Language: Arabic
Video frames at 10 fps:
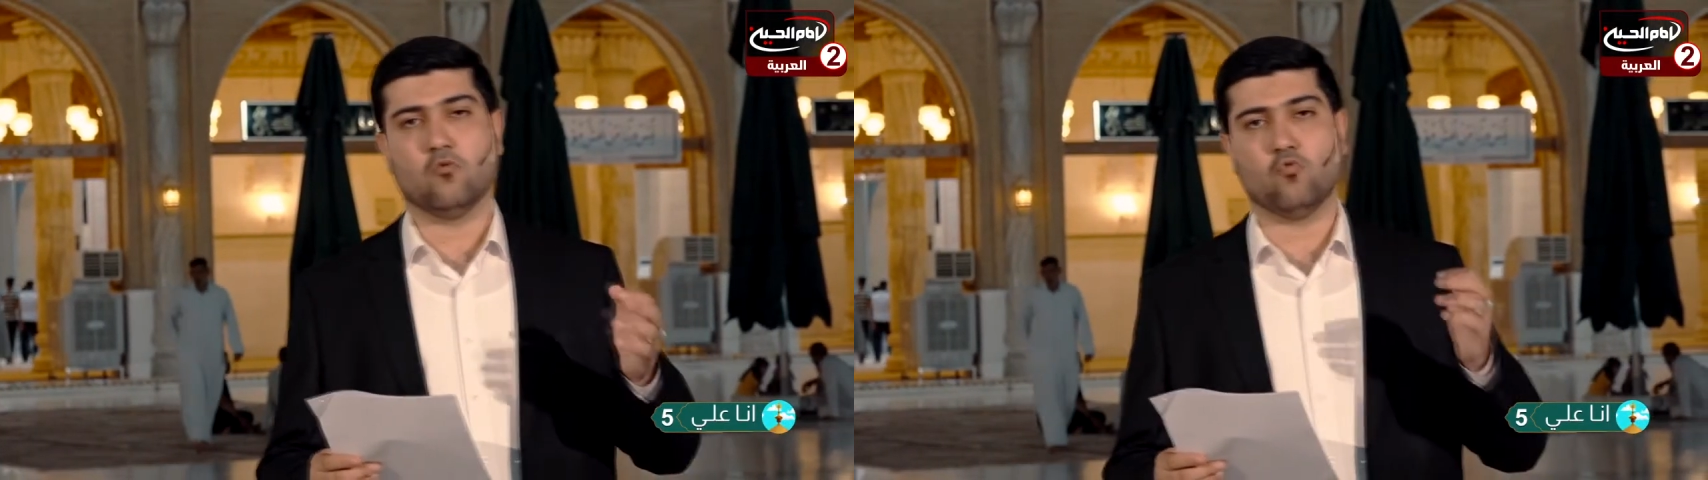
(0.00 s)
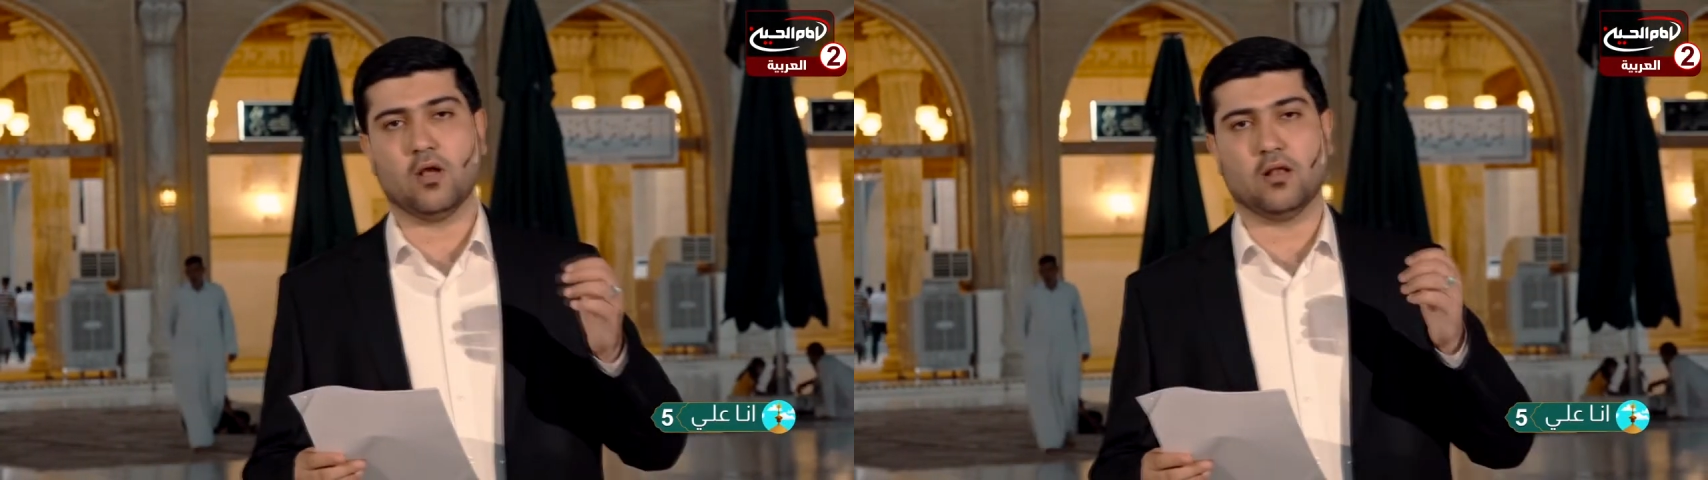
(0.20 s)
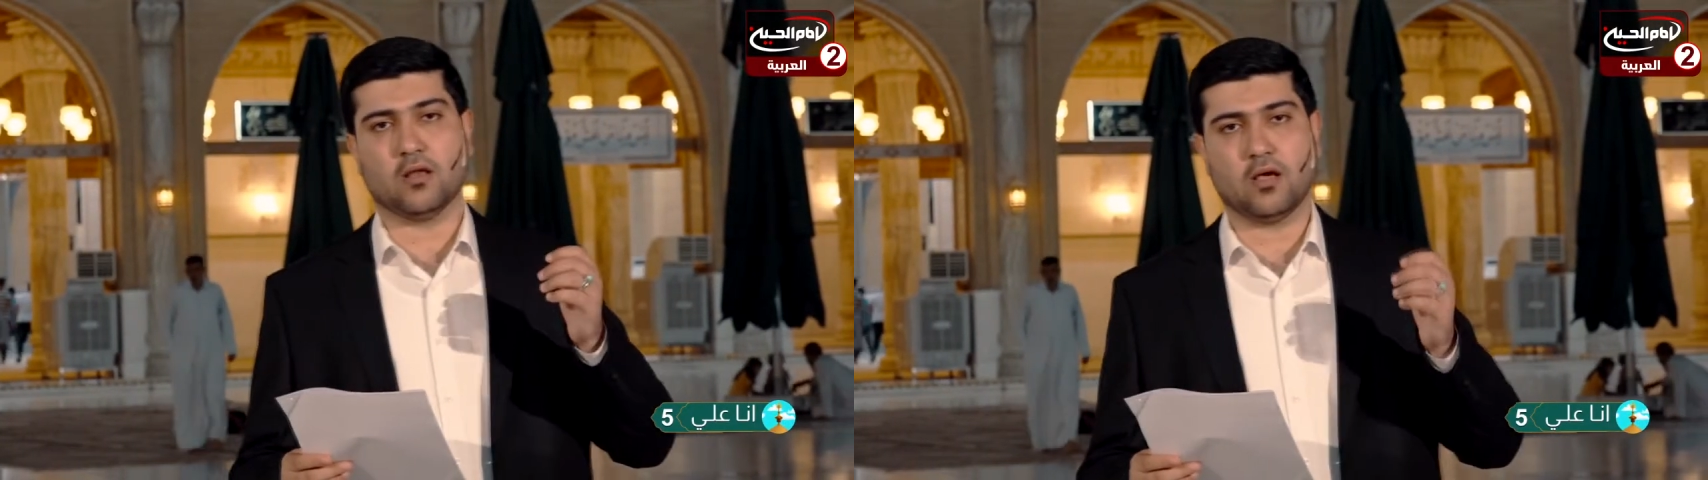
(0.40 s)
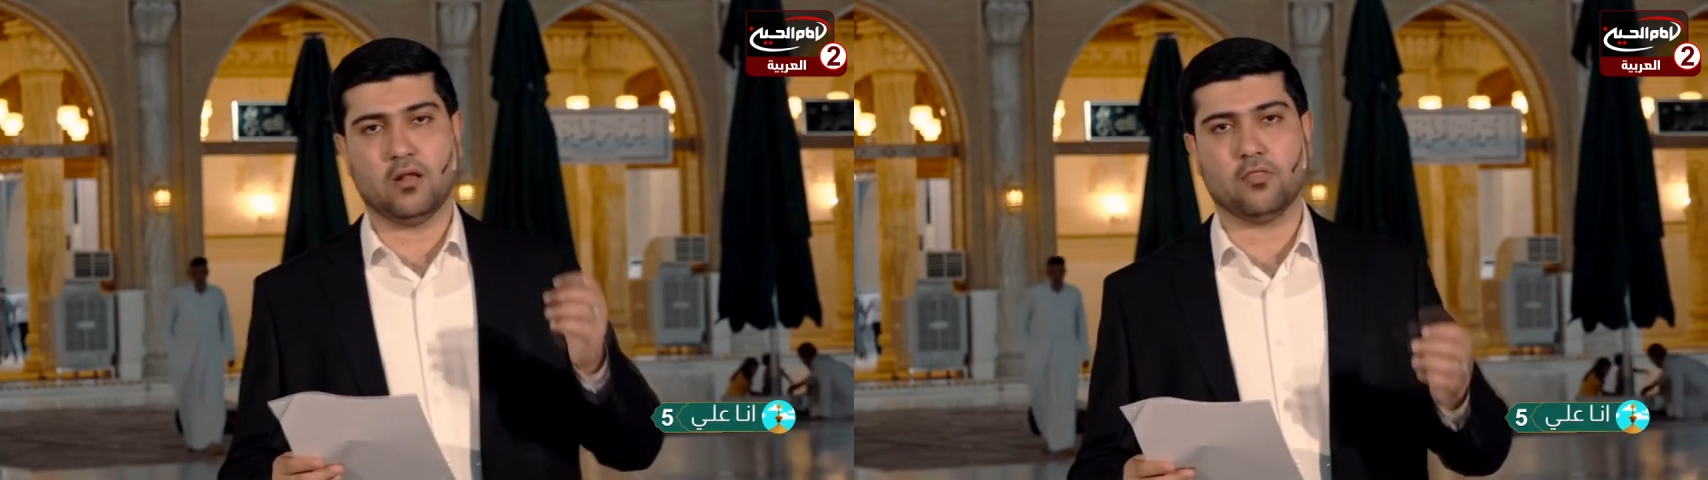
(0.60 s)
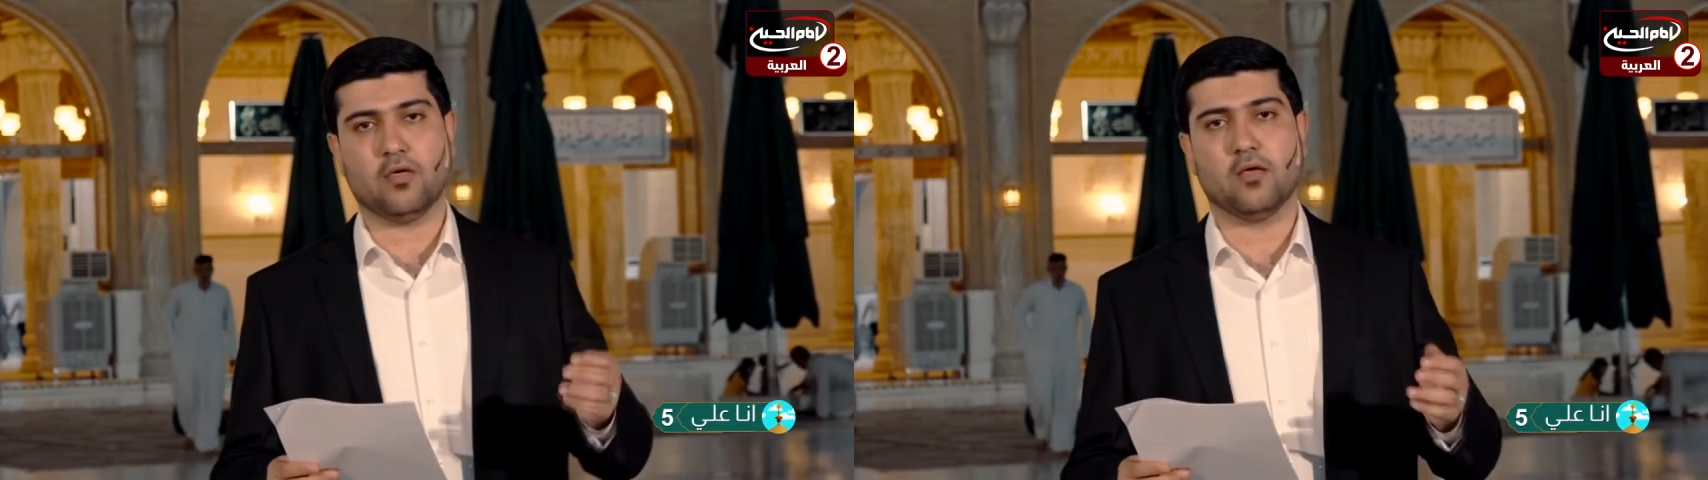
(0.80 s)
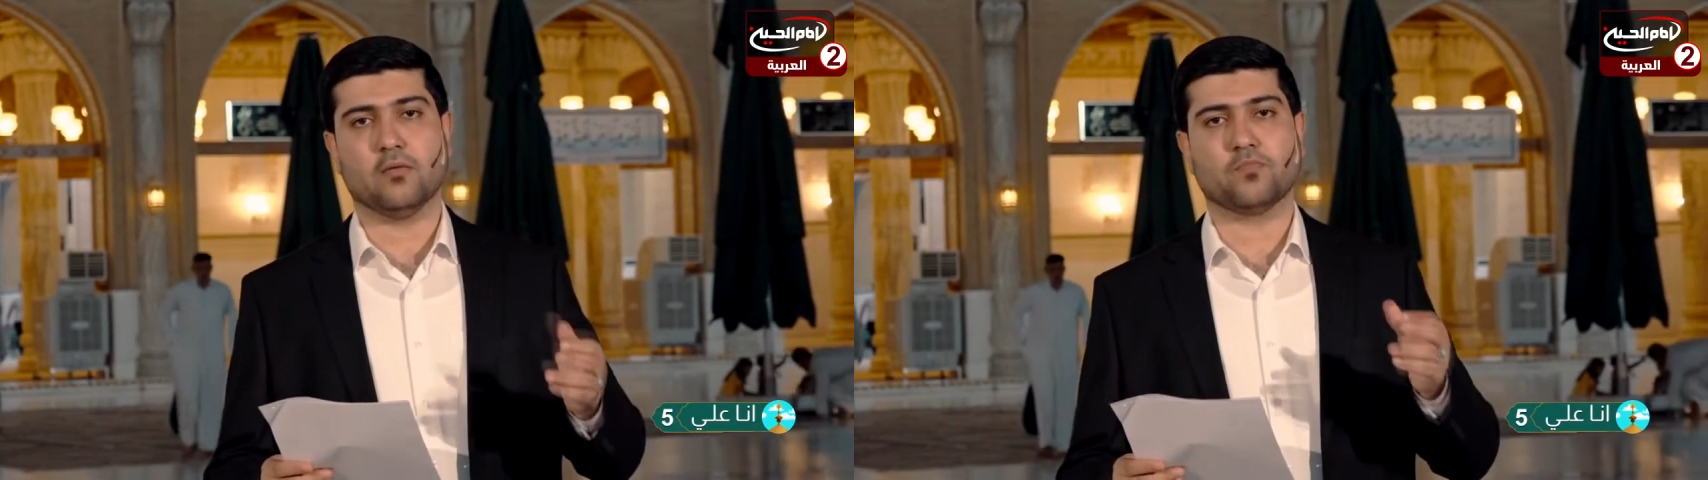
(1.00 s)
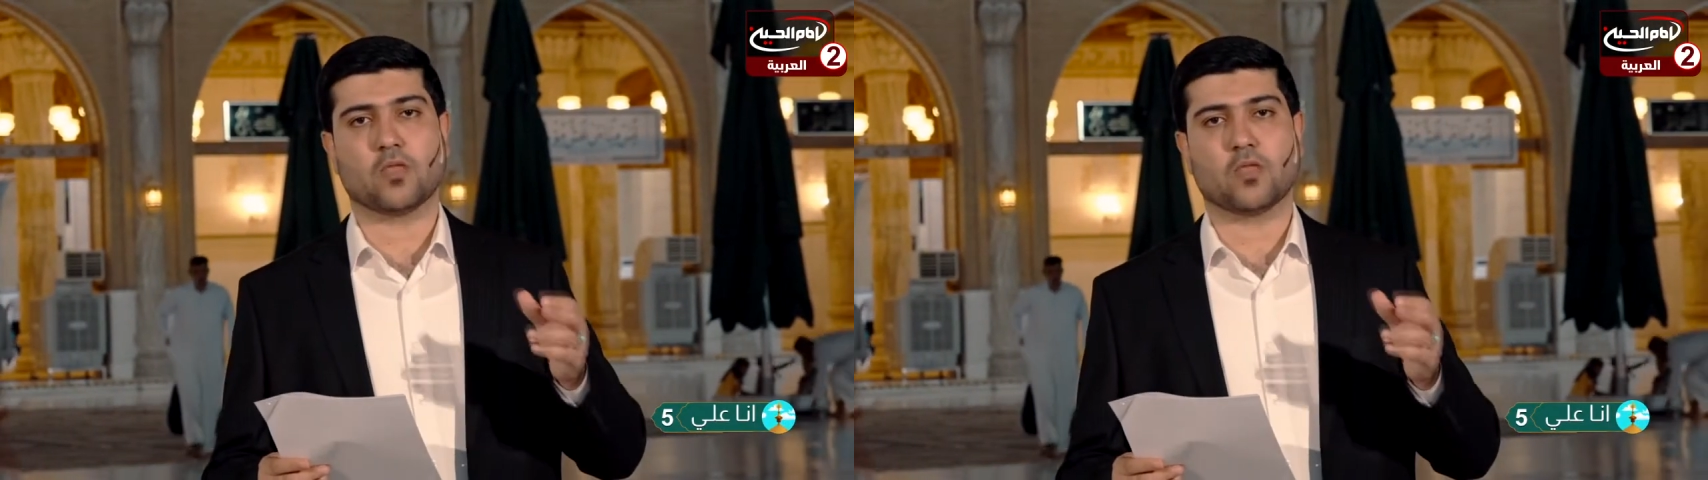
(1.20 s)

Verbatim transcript: والغلظة